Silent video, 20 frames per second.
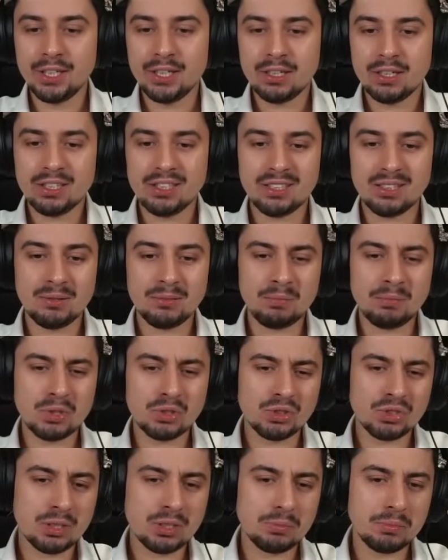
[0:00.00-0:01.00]
E,
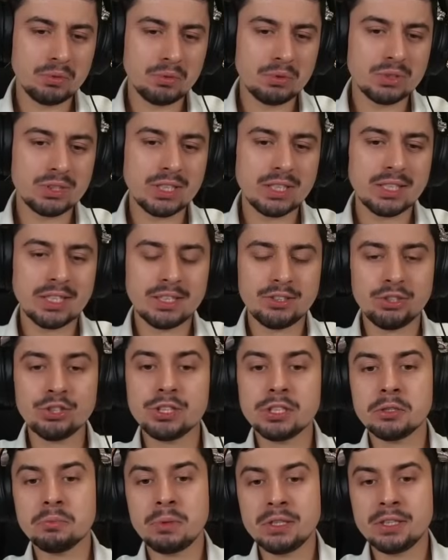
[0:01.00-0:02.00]
można było zagrać
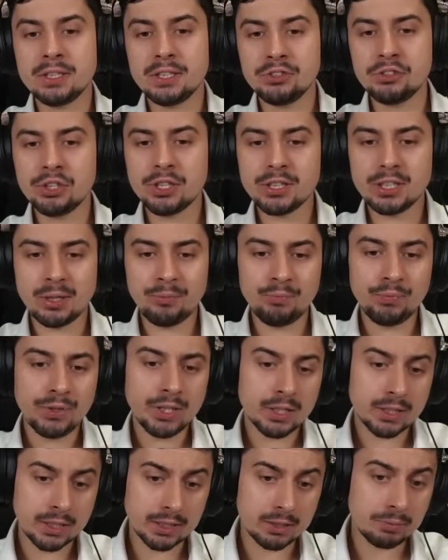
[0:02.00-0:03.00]
hetman d7.
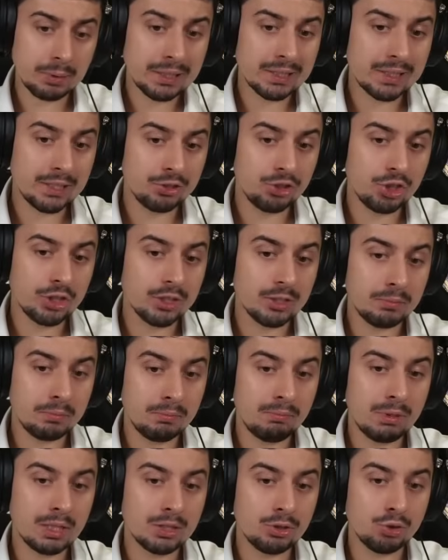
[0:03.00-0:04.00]
Hetman d7
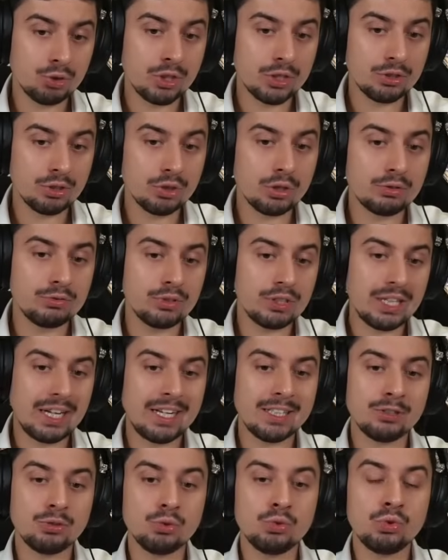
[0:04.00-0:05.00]
ma dodatkowy
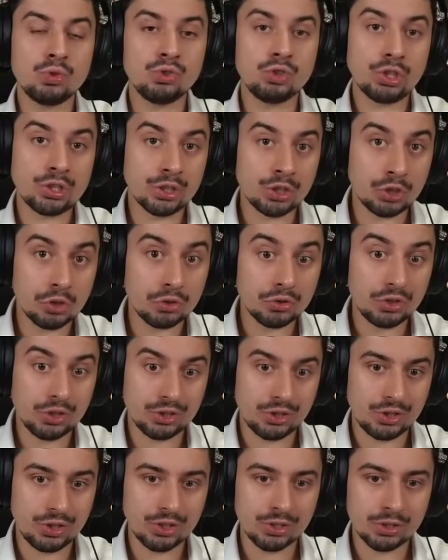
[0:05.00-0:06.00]
atut, że
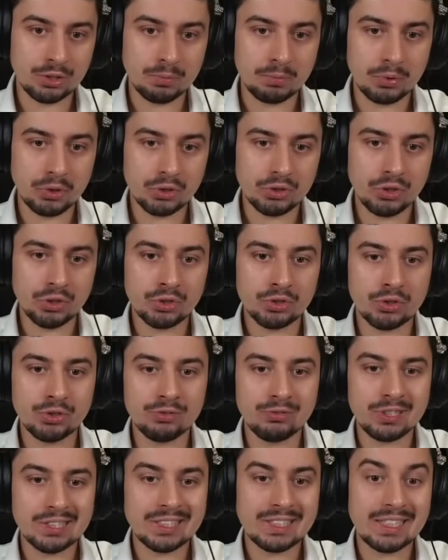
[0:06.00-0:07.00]
goniec jest broniony,
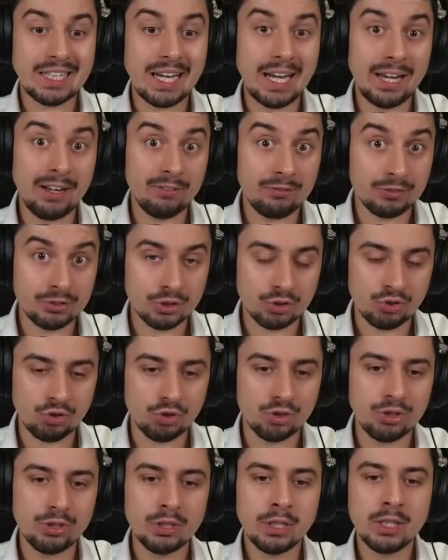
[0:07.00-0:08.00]
więc
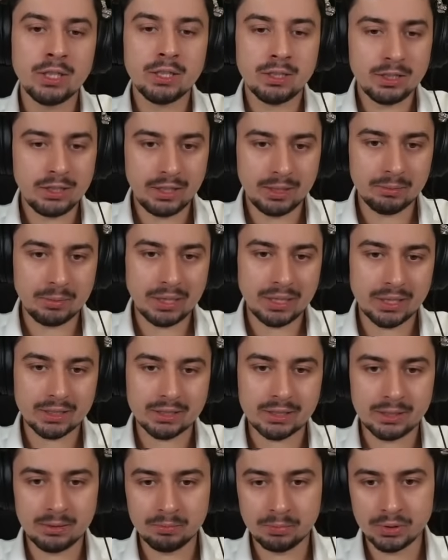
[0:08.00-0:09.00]
f3 nie ma
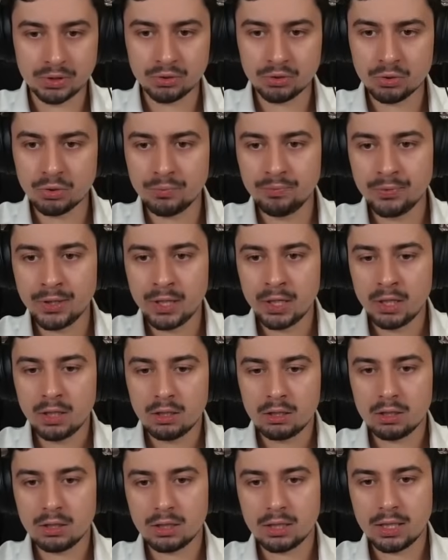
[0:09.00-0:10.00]
racji bytu.
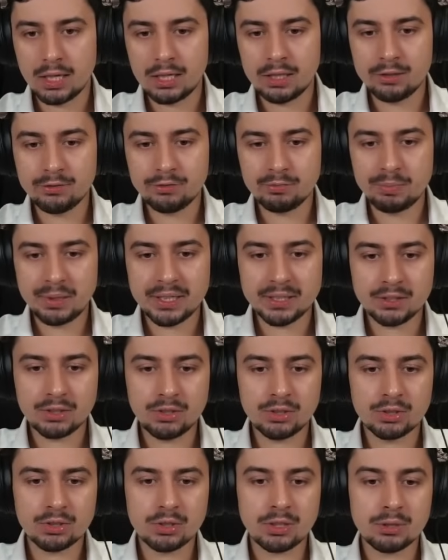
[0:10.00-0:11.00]
E, ale w
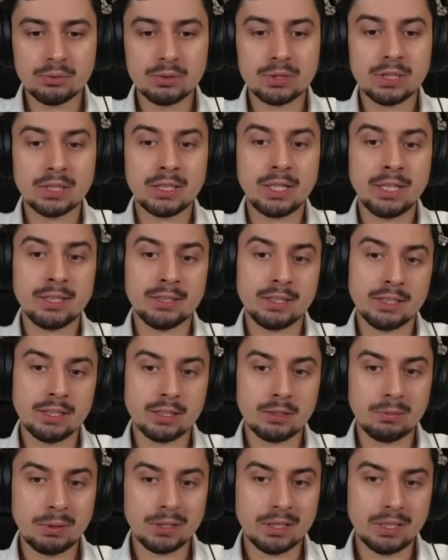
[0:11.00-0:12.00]
partii zostało zagrane
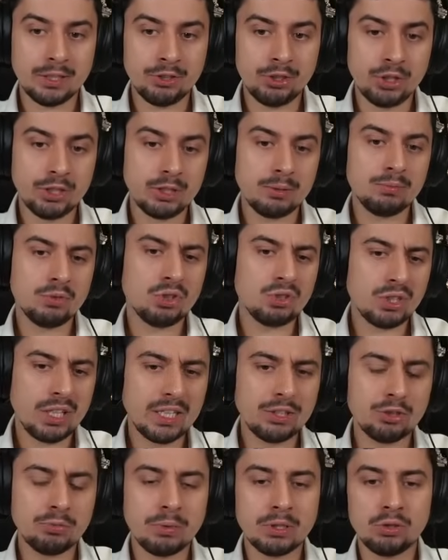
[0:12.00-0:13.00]
hetman e7. To
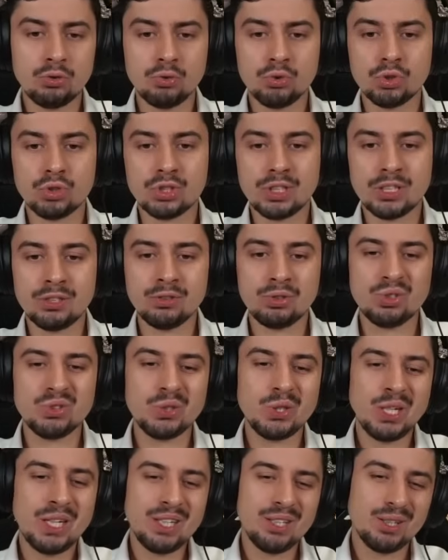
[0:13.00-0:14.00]
też ma dużo
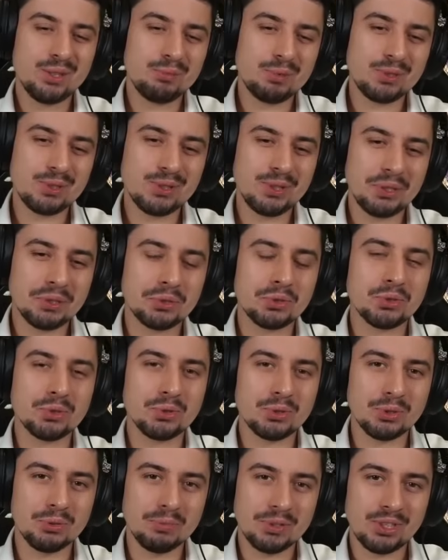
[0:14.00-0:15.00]
sensu, no bo nie
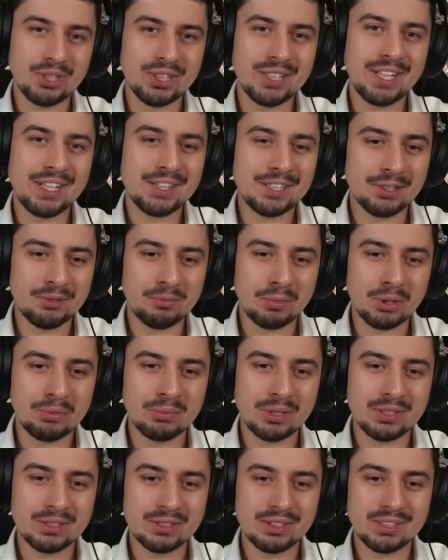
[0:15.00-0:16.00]
oszukujmy się, na ten
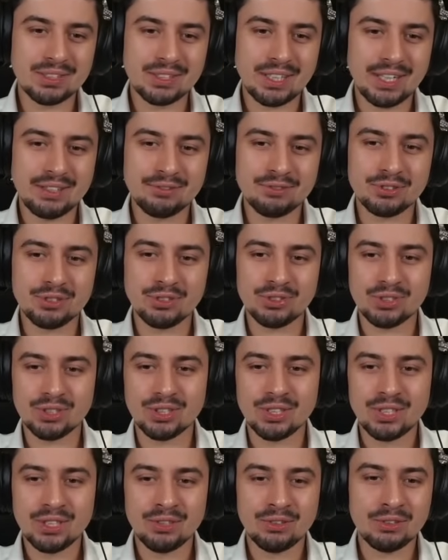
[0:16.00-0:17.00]
moment
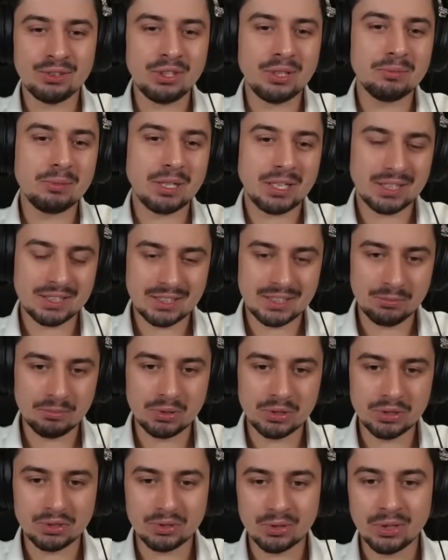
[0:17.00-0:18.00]
f3 no nie ma racji
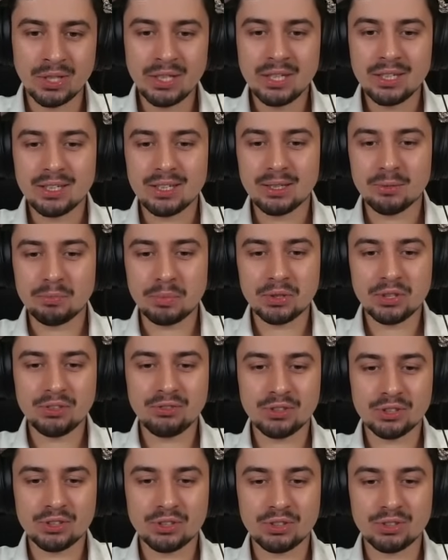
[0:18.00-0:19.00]
bytu, e,
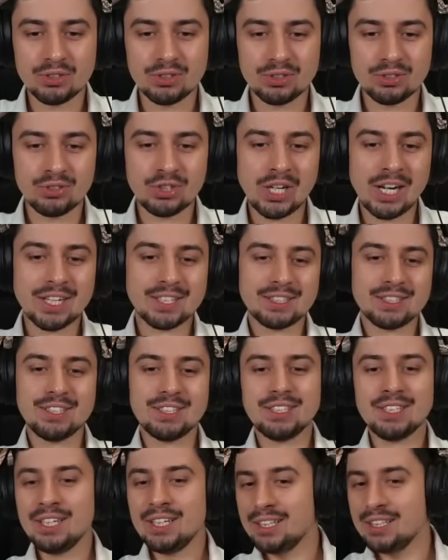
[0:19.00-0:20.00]
ponieważ
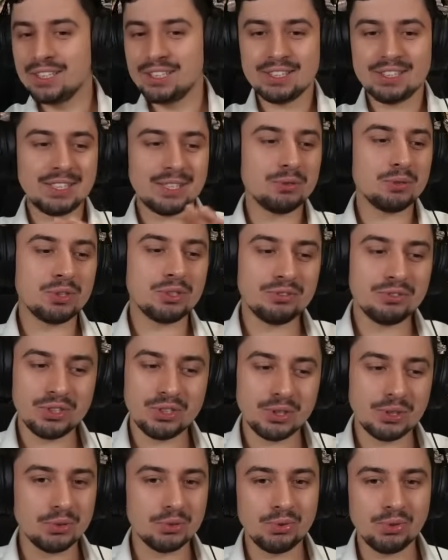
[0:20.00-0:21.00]
czarny
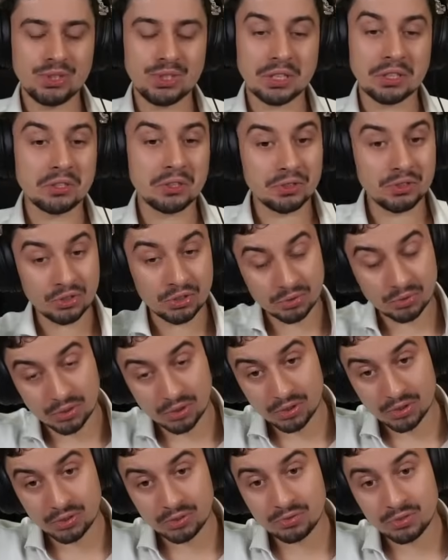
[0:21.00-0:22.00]
całkowicie już zakończył
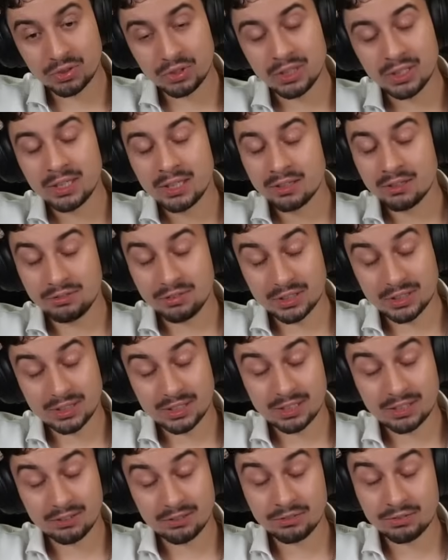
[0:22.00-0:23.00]
rozwój,
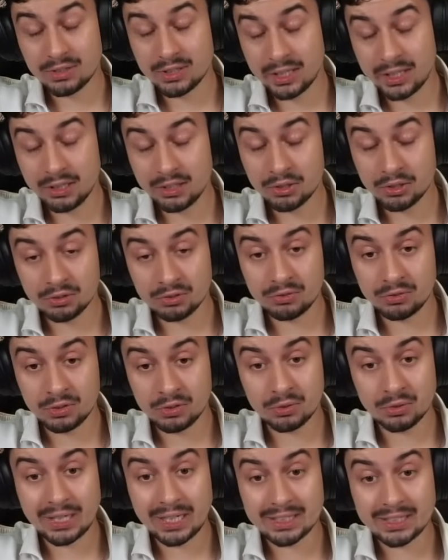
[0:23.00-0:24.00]
więc w tej
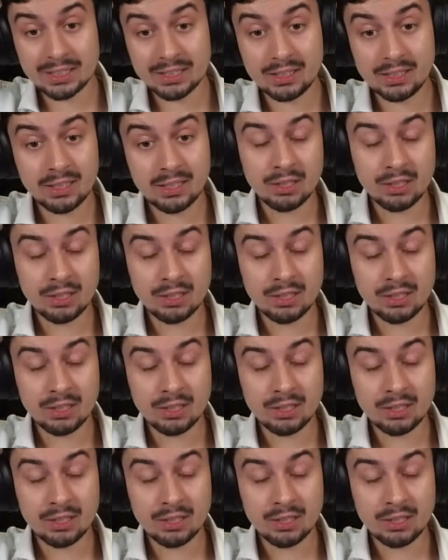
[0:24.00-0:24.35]
konfiguracji